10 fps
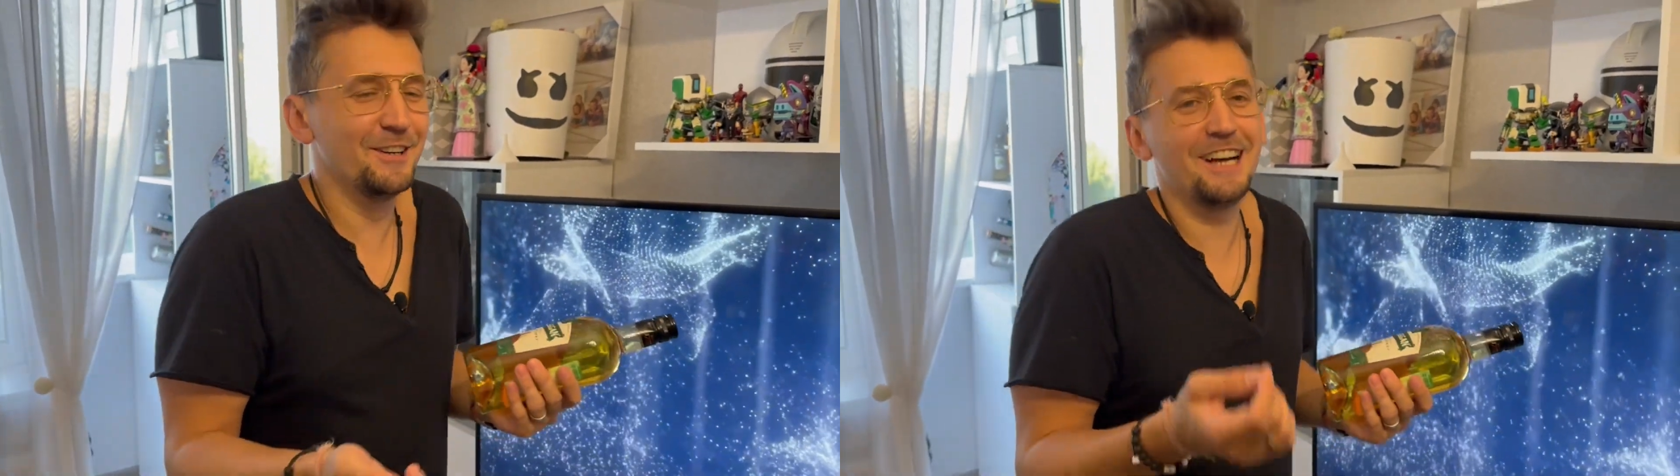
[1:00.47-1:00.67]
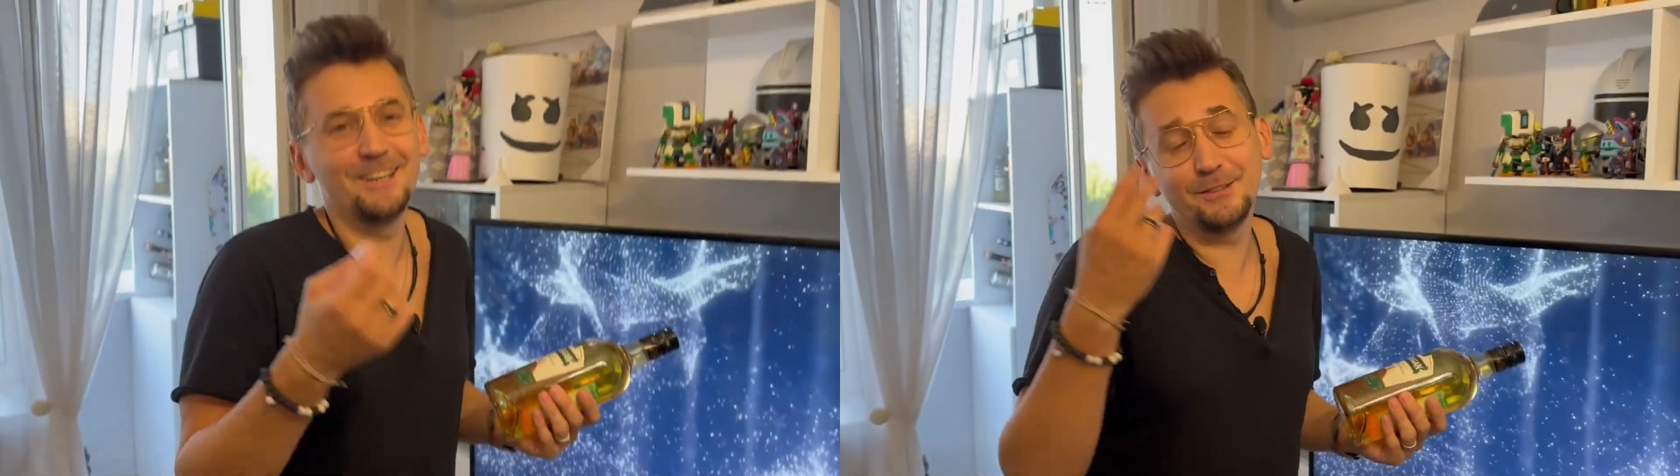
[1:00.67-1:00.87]

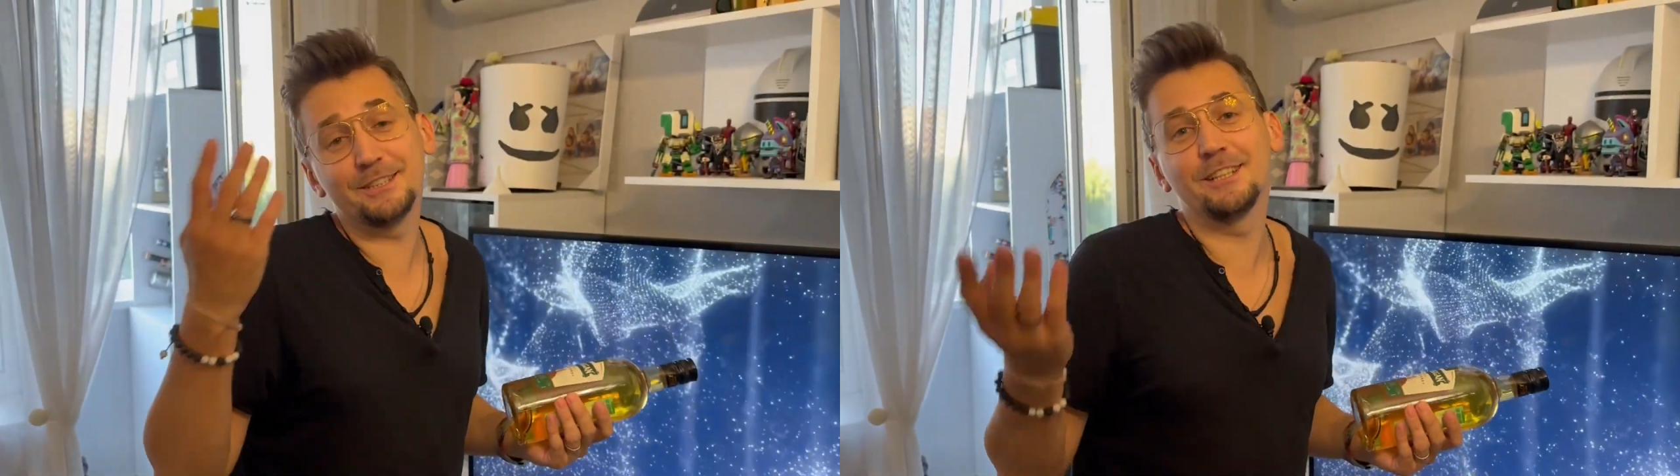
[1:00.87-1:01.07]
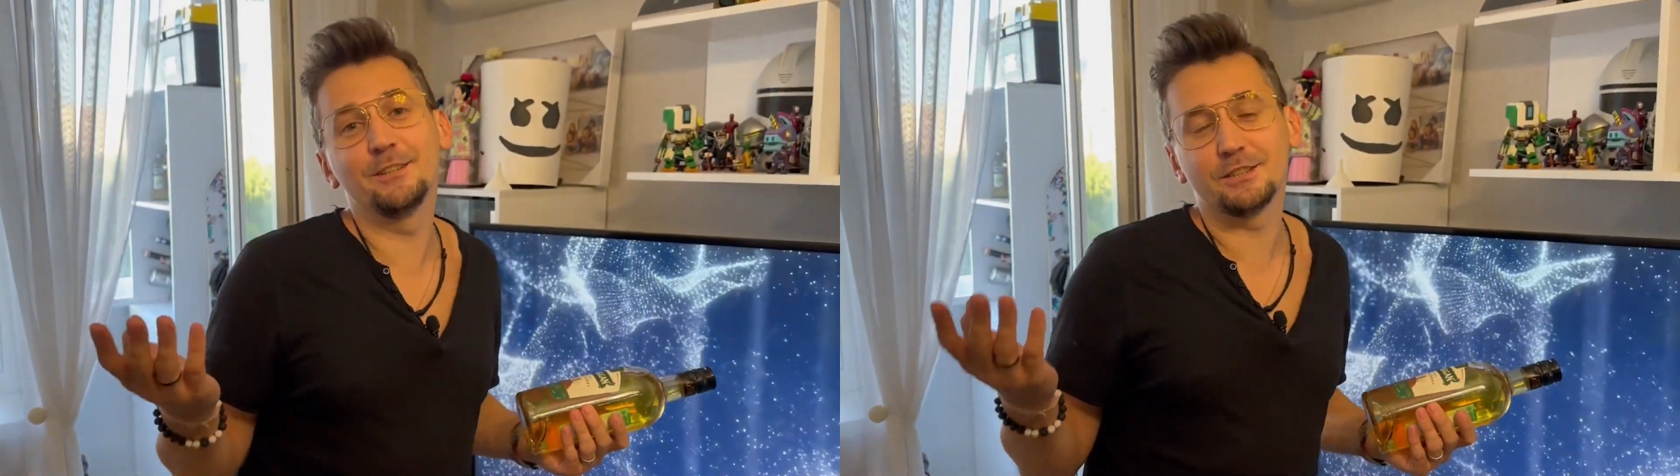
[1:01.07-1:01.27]
а у них
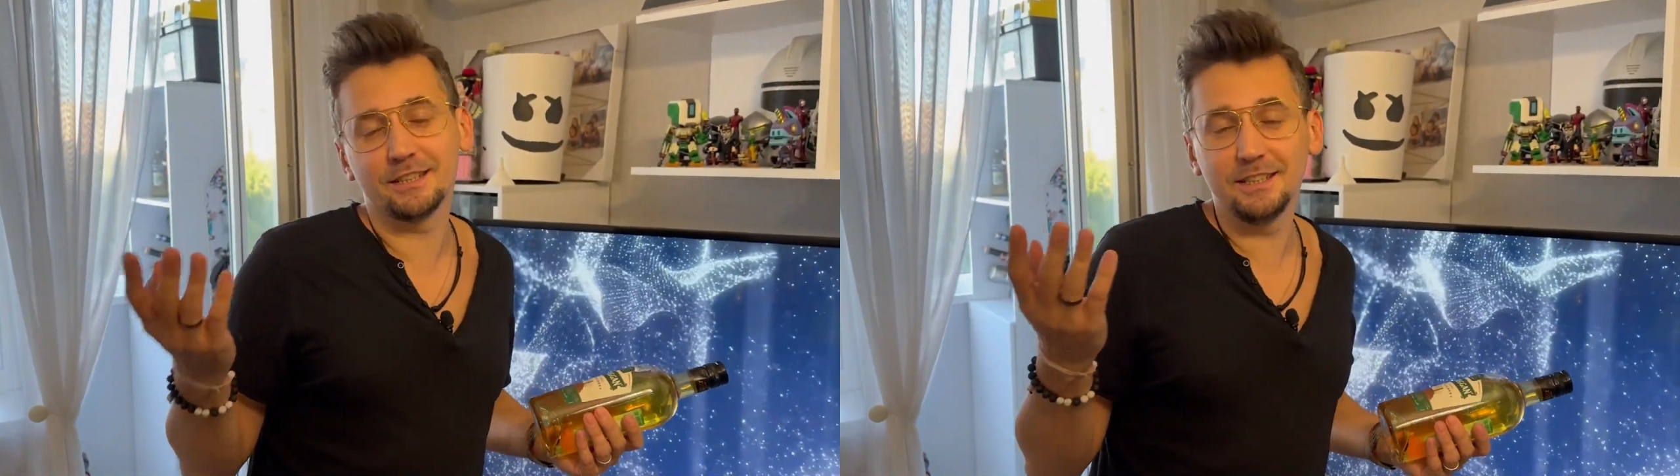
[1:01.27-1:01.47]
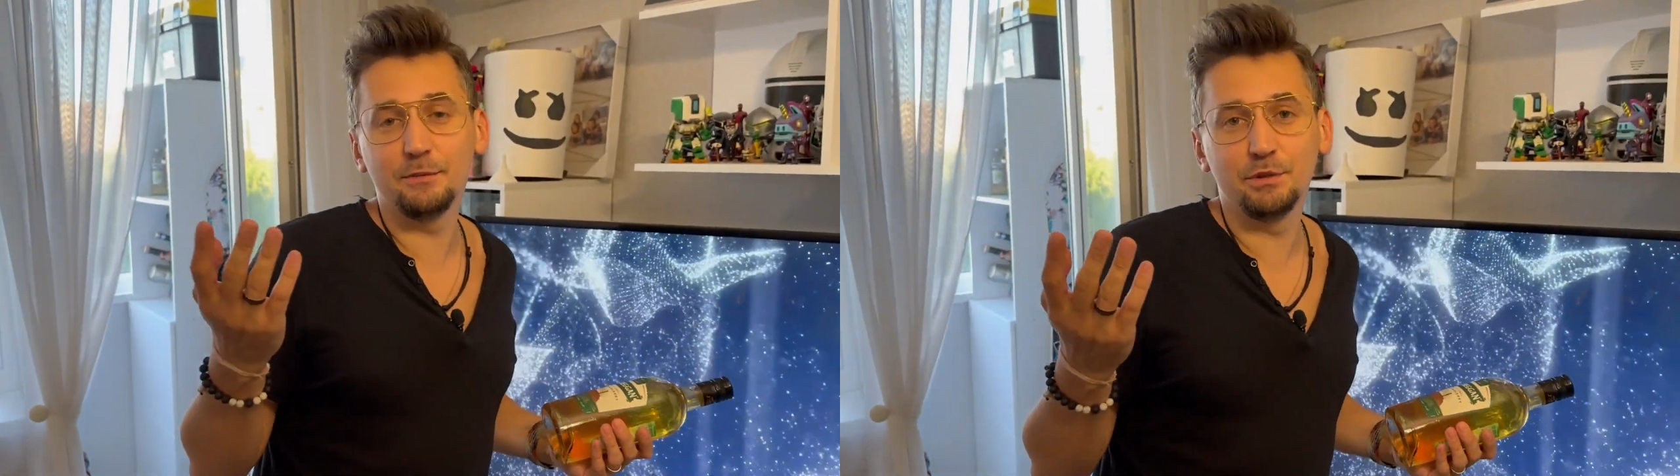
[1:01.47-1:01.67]
делают тройная